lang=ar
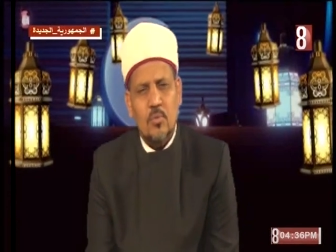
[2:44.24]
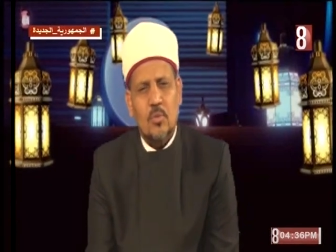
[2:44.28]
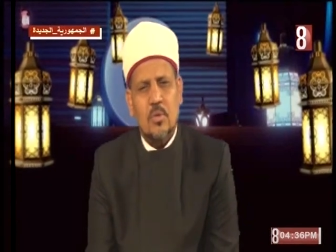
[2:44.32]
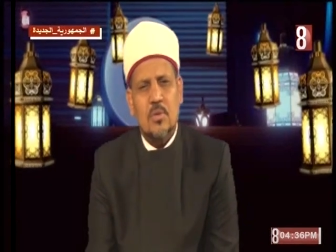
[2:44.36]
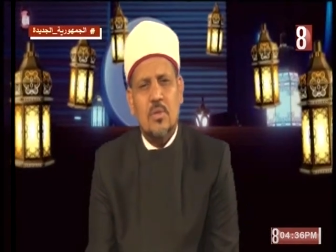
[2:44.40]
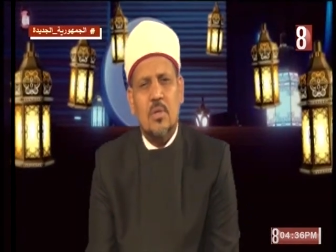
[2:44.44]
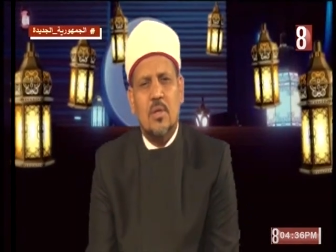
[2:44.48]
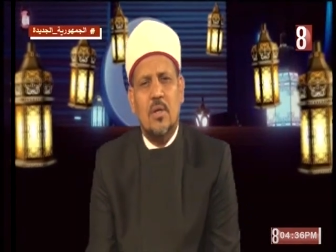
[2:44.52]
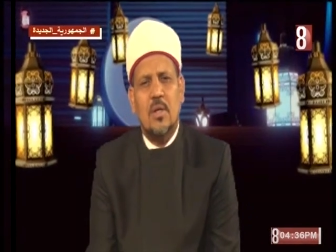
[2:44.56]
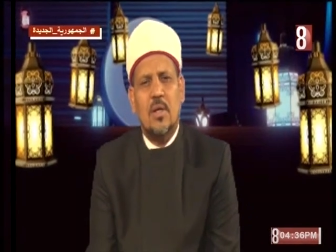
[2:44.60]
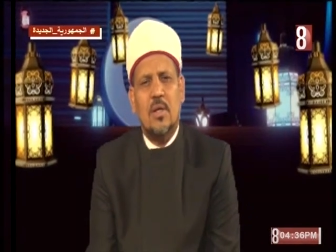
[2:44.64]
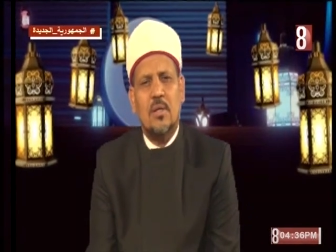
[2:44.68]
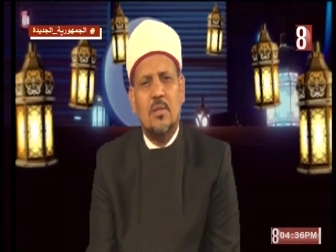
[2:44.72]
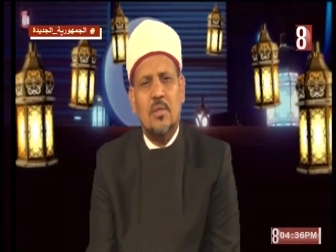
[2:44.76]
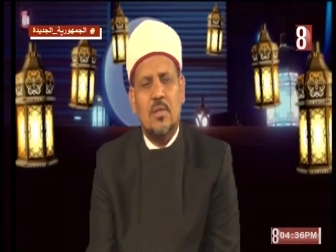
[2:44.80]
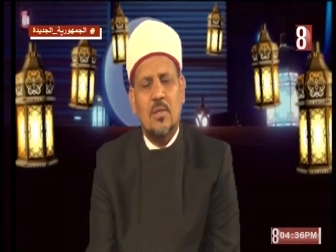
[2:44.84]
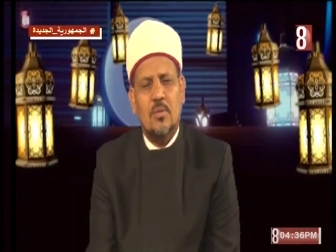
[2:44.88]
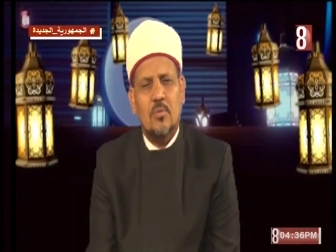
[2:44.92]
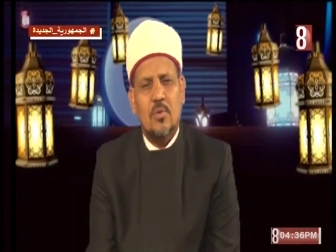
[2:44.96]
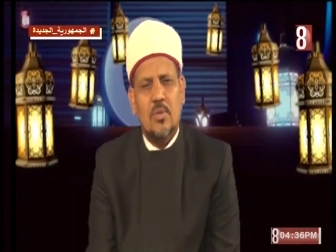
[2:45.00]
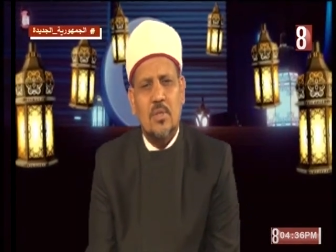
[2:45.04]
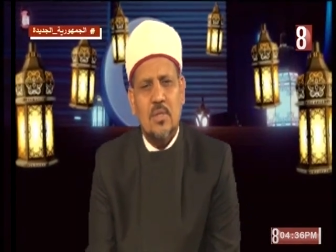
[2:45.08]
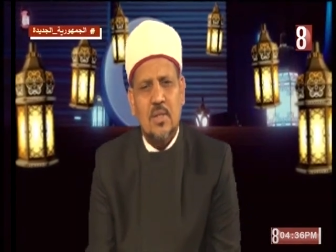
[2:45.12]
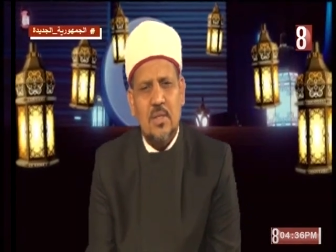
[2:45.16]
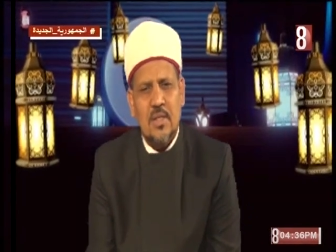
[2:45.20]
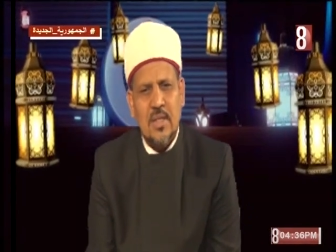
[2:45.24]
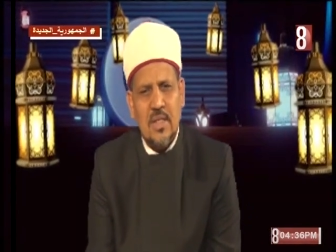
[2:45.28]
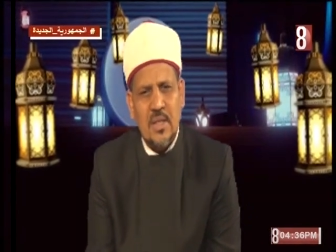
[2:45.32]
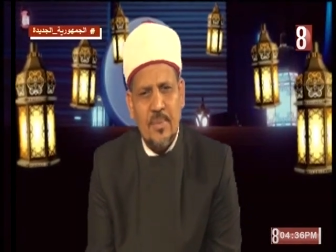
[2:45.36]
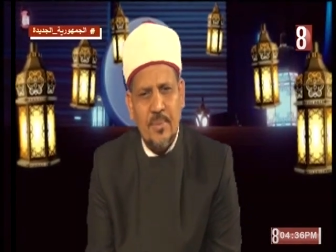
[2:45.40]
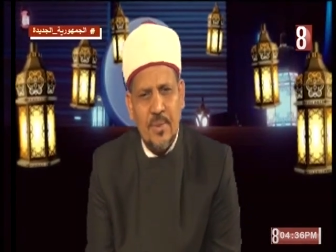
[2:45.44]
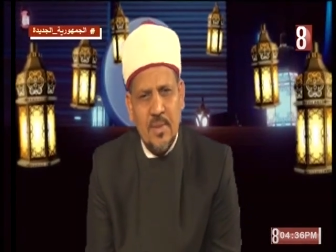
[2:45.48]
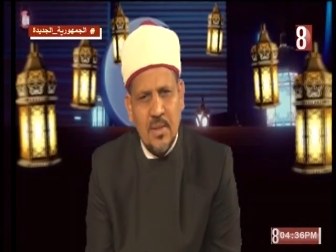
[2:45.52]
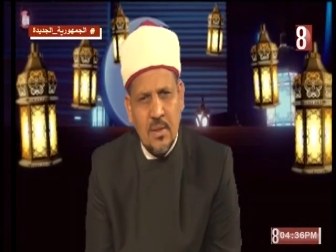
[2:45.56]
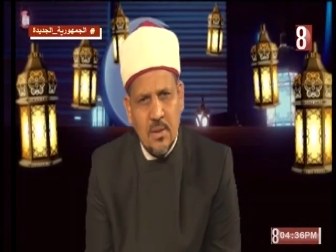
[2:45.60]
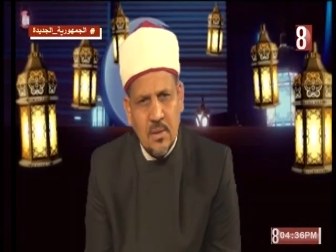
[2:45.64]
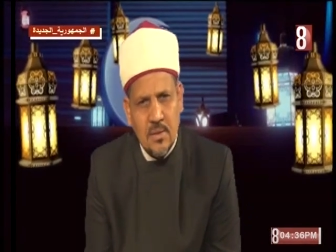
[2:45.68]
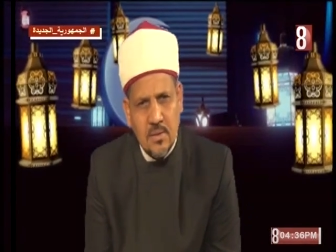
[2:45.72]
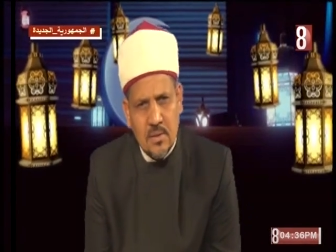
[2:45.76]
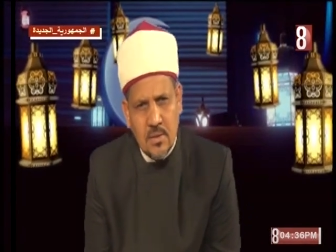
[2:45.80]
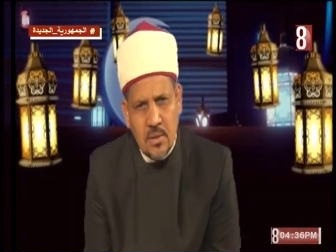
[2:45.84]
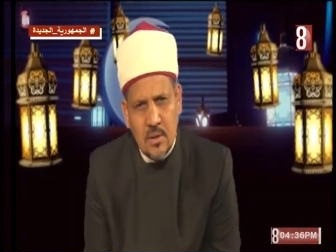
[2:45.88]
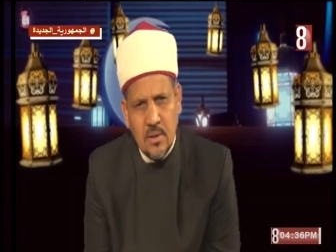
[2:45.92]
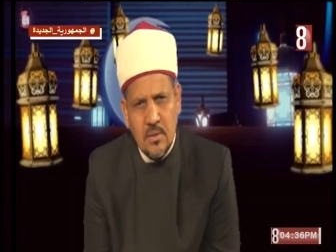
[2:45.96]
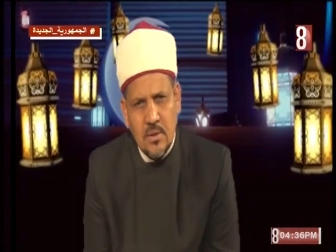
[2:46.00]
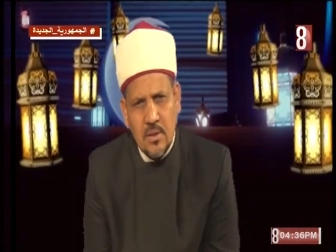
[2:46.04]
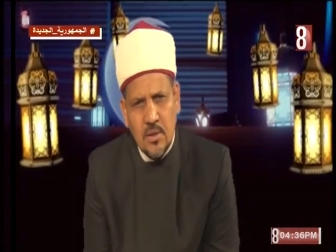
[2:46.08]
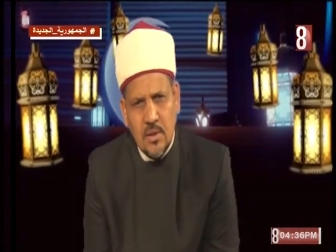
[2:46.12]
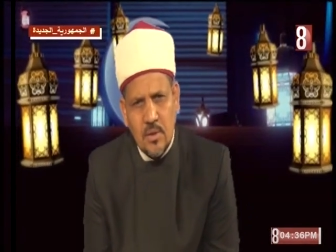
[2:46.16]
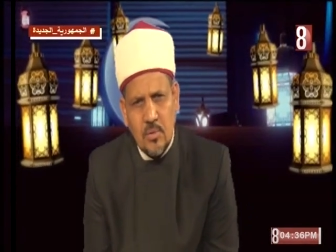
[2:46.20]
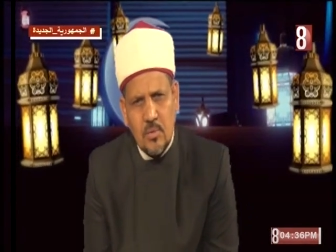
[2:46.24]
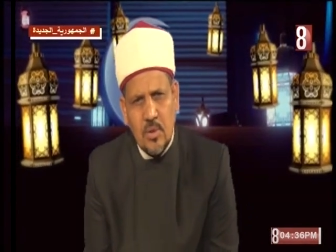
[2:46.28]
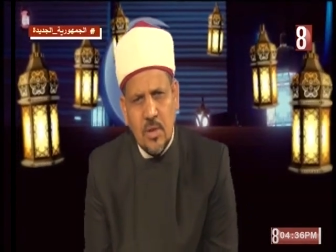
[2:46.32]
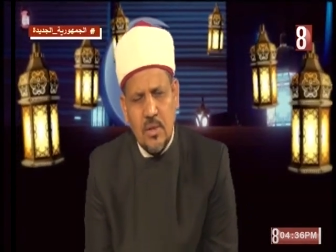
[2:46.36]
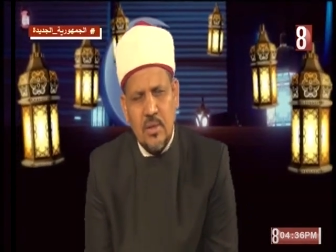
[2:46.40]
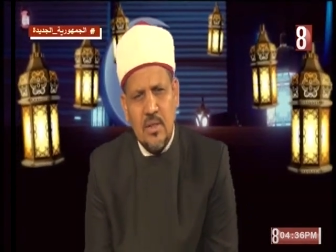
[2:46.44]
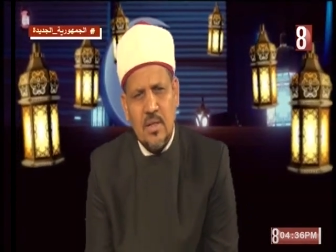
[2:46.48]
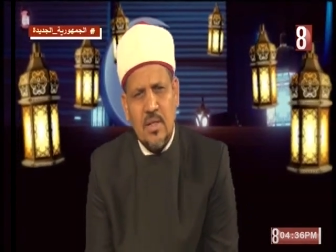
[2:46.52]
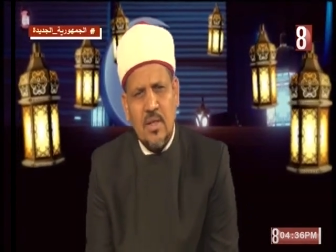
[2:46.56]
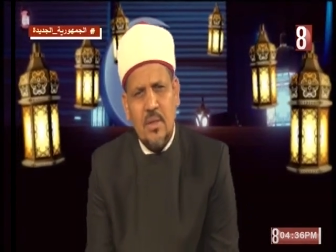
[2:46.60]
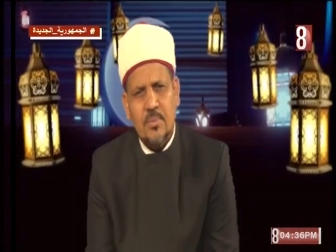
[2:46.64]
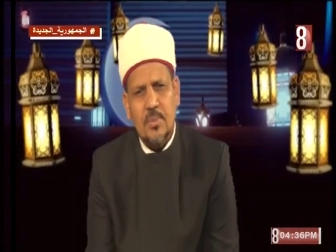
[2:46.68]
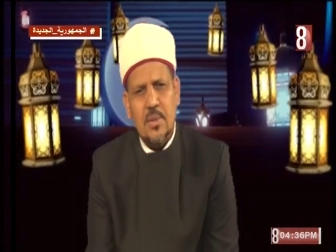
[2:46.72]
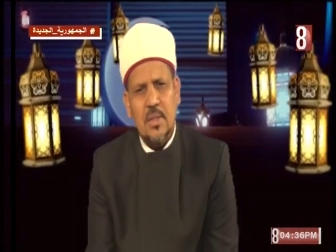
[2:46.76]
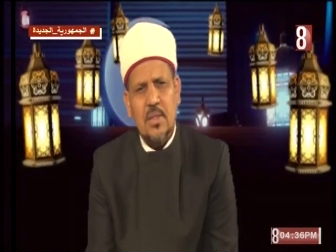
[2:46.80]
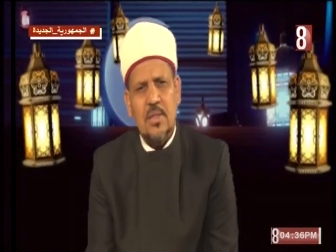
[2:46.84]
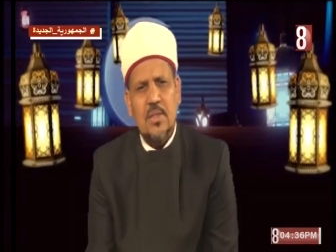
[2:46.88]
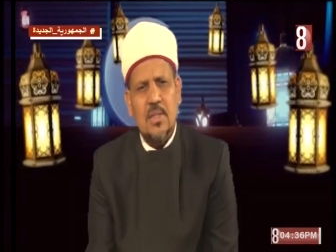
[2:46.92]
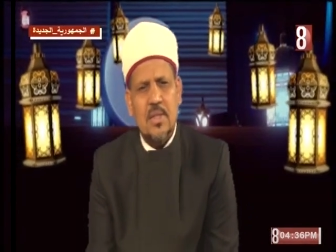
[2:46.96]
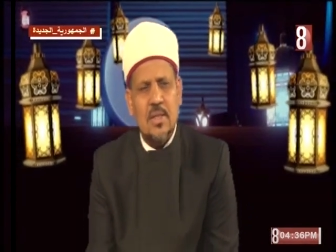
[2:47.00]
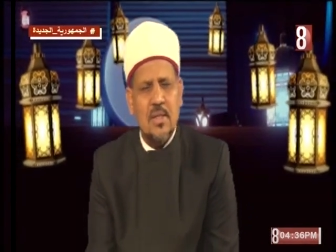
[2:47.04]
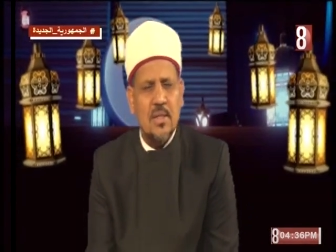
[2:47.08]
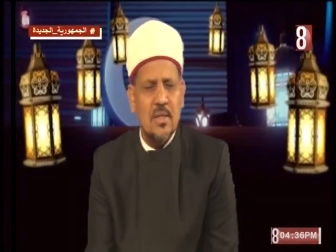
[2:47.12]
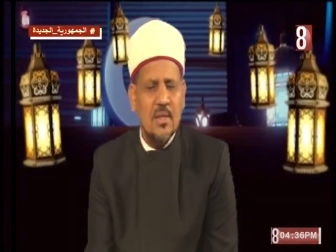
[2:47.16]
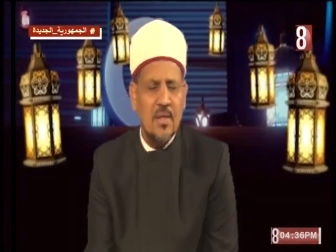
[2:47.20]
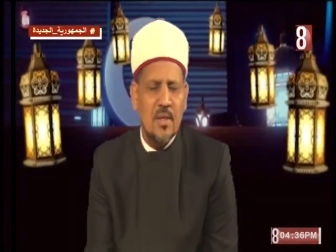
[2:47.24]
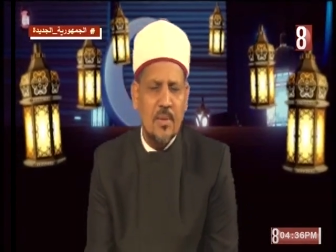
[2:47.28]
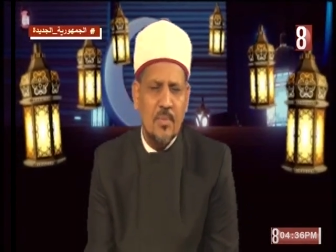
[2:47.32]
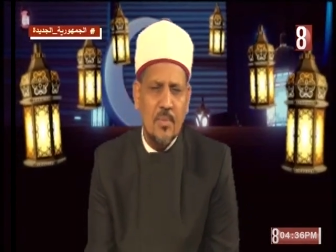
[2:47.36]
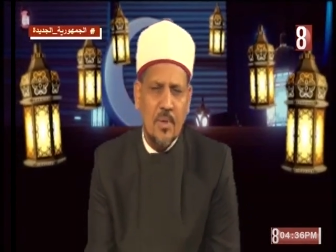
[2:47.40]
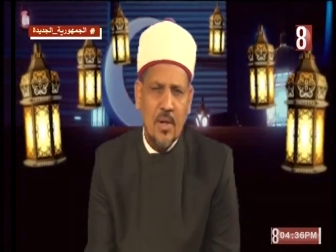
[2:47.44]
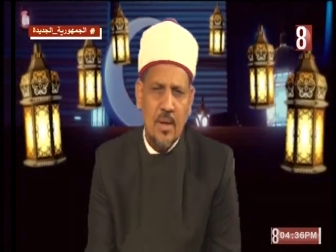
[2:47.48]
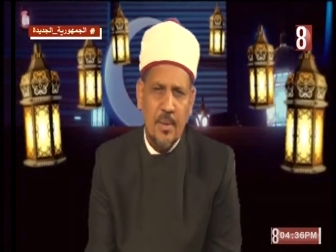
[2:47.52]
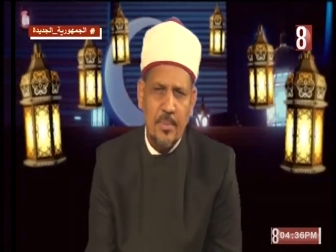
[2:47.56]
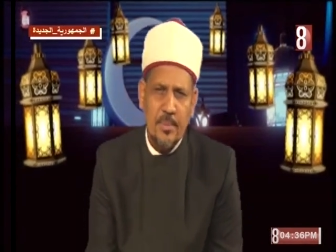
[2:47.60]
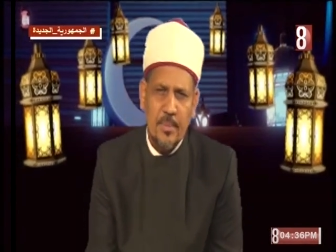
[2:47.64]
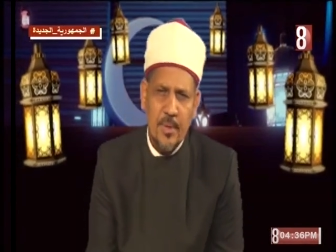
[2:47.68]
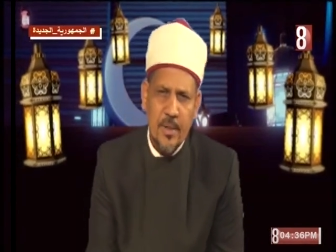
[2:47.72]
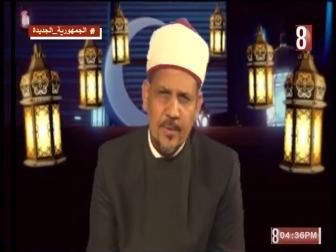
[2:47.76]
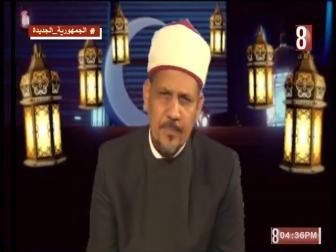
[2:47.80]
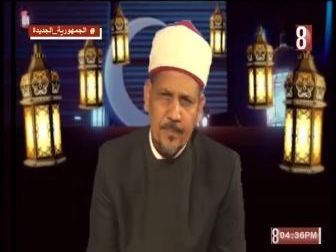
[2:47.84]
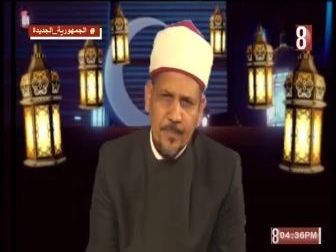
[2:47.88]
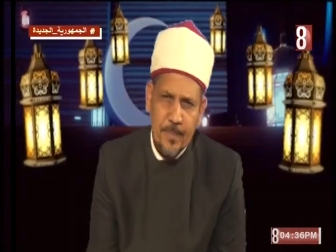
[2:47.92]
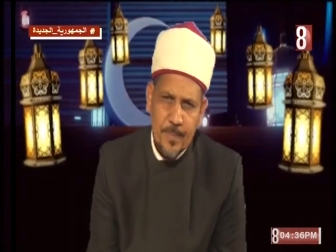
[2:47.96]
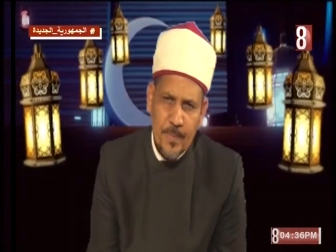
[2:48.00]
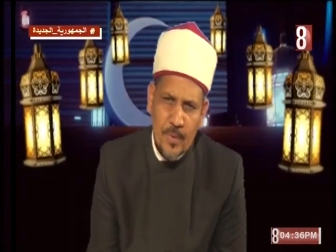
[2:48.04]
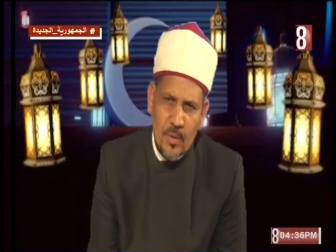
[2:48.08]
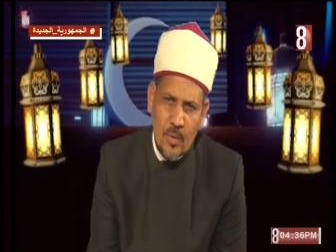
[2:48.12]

وصلاة وسلاما على الصادق الوعد الأمين سيدنا محمد